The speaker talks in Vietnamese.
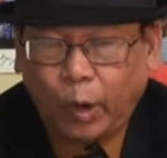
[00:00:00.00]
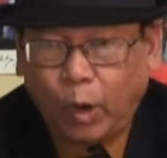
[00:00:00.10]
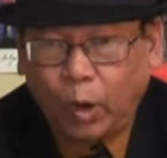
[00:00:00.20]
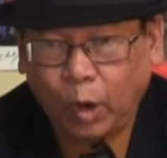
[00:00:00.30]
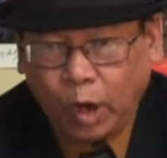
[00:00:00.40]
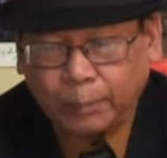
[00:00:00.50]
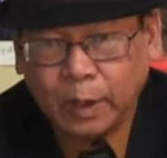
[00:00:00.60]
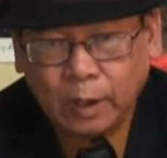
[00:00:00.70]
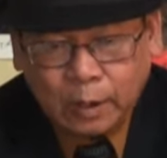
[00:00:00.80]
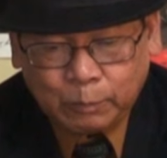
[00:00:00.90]
hội
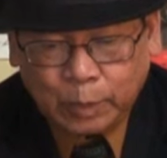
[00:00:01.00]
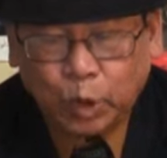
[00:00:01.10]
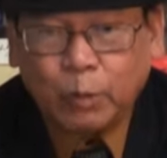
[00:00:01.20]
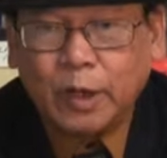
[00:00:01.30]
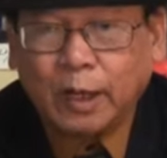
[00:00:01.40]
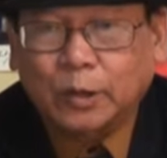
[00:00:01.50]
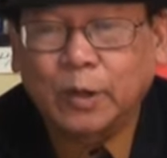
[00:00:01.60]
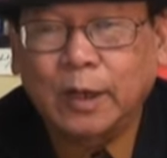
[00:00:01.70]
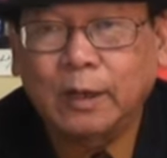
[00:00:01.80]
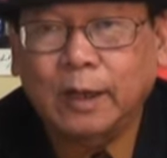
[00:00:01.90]
họp. Mà tôi bây giờ
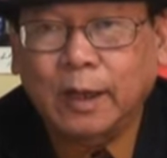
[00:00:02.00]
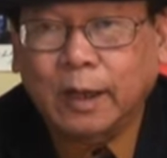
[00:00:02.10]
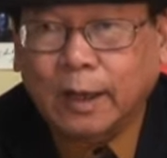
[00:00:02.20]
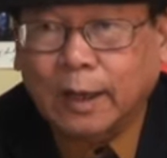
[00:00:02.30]
tôi đi